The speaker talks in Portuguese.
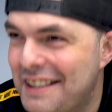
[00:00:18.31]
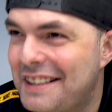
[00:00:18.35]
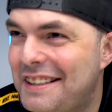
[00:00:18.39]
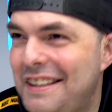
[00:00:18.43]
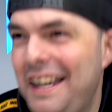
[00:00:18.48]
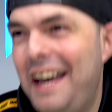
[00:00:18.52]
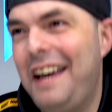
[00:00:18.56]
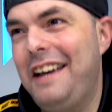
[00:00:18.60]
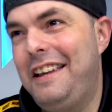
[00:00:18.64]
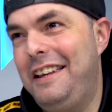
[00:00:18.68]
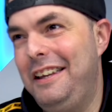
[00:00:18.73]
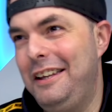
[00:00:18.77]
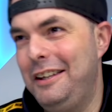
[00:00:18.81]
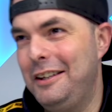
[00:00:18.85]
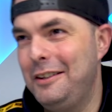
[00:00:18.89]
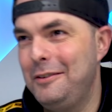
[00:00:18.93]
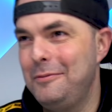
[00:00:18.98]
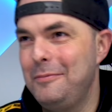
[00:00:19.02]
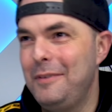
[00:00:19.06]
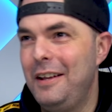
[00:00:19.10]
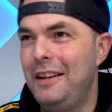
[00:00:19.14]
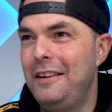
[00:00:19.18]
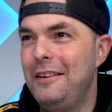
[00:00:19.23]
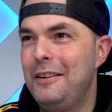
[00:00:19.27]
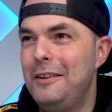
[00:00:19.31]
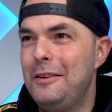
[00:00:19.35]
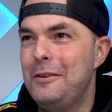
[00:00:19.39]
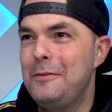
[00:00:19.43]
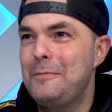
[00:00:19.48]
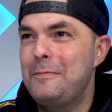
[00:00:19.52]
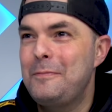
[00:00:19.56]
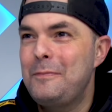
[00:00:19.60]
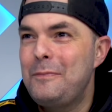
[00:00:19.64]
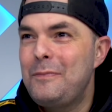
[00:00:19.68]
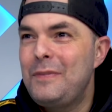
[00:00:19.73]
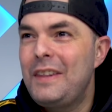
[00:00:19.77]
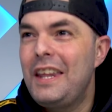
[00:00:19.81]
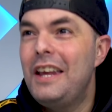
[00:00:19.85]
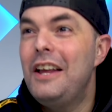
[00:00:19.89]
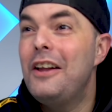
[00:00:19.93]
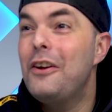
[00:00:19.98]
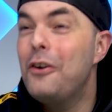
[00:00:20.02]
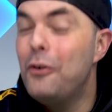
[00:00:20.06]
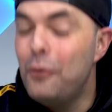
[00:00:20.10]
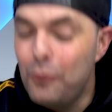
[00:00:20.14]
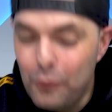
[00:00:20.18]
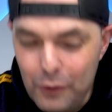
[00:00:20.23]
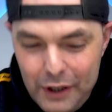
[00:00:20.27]
que está aqui?
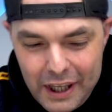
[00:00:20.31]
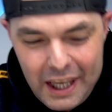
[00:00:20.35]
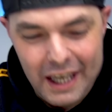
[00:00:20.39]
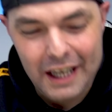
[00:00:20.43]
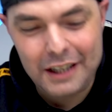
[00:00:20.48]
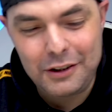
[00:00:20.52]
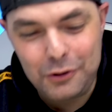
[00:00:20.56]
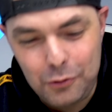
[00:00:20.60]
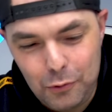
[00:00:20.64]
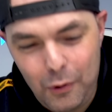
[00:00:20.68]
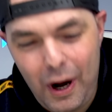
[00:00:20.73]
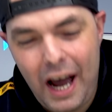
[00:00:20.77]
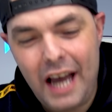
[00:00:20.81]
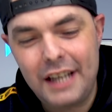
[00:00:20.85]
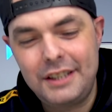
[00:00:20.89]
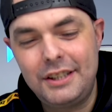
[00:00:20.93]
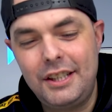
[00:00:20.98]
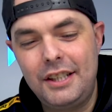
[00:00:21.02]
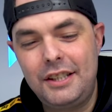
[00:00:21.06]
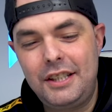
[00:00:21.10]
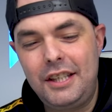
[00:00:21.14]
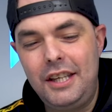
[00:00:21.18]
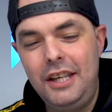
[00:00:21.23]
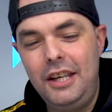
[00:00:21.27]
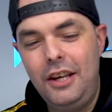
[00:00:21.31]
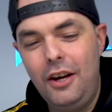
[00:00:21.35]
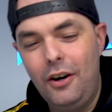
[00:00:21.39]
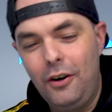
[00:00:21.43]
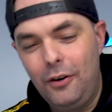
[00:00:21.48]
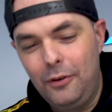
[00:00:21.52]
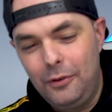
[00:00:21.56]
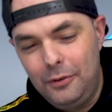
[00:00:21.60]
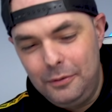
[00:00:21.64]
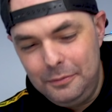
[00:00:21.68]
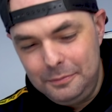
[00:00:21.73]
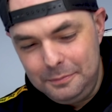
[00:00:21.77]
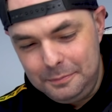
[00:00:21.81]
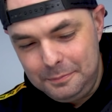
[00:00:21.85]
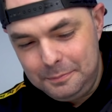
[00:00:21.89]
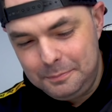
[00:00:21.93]
O que é que tu achas que eu